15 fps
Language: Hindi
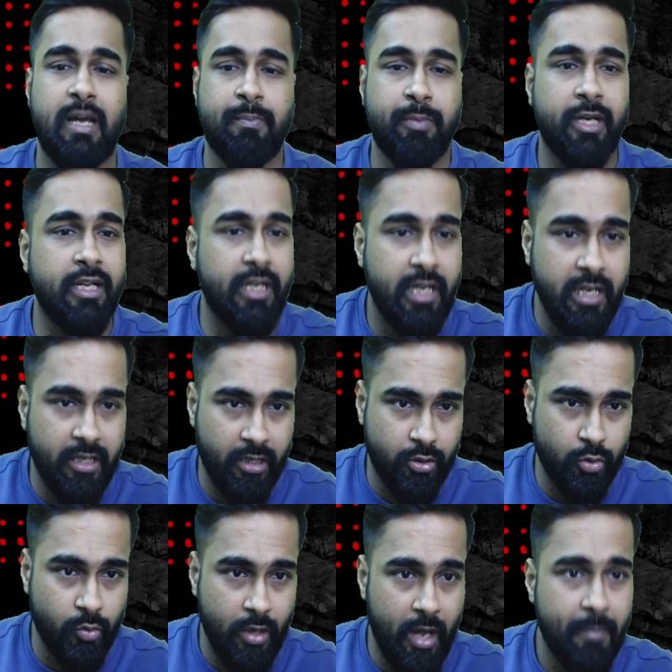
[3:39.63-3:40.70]
आपके डील कर
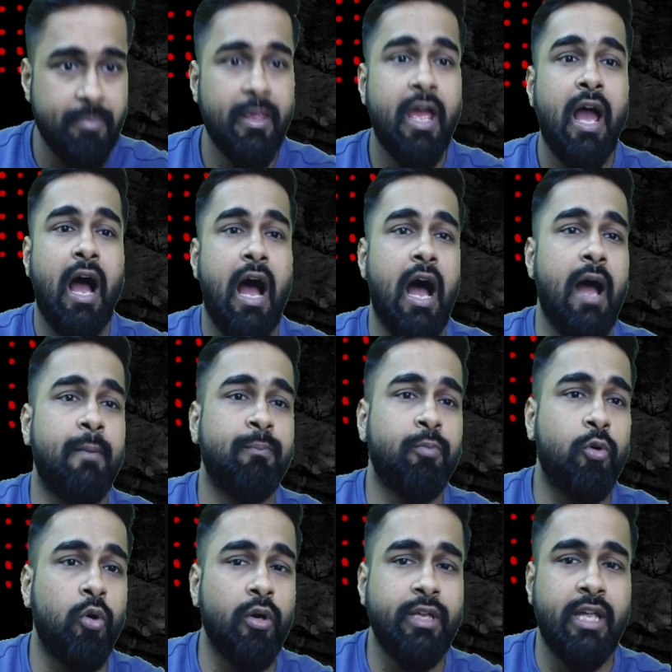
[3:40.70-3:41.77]
दूंगा
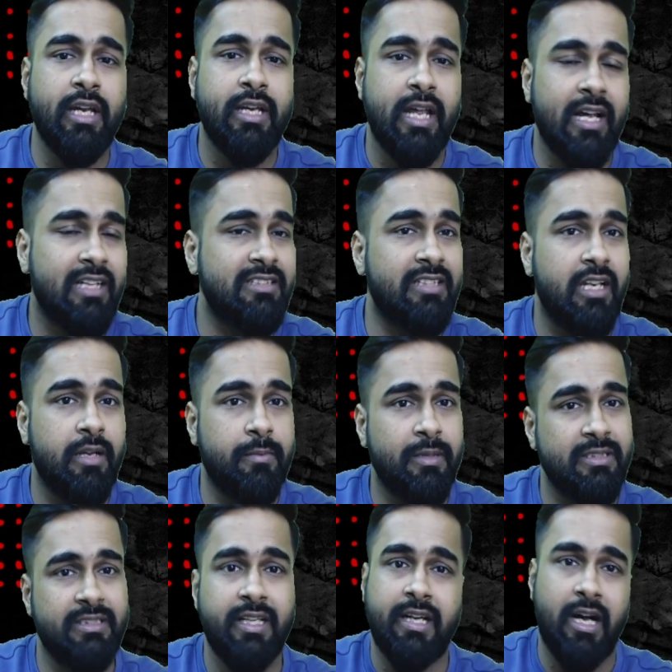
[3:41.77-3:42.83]
आपको ये नया
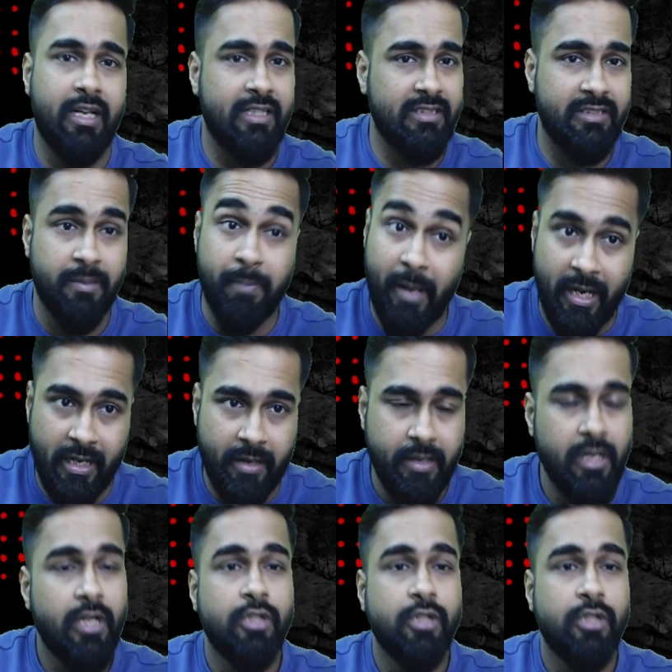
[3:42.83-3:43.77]
सिलेबस दिखाने से पहले